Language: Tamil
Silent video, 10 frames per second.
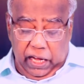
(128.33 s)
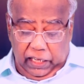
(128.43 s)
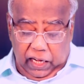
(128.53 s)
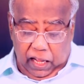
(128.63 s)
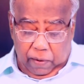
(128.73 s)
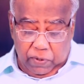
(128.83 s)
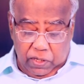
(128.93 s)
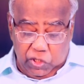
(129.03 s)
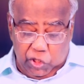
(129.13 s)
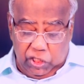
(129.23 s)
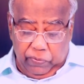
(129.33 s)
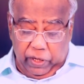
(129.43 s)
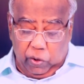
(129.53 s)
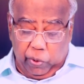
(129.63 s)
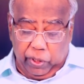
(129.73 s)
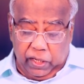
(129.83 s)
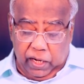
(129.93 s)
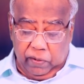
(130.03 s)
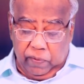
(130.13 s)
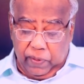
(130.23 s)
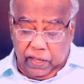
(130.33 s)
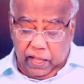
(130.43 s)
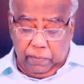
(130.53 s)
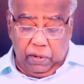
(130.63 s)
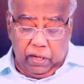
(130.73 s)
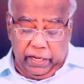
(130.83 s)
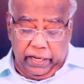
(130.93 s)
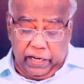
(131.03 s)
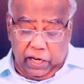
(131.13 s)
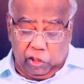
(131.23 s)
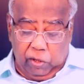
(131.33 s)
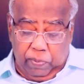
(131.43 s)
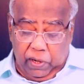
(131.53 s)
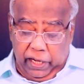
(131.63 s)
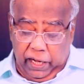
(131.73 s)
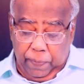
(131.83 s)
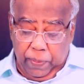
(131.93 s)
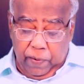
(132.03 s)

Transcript: அங்கெல்லாம் ஜீவனை கொடுக்கிறது அன்பான கருத்திர பிள்ளையே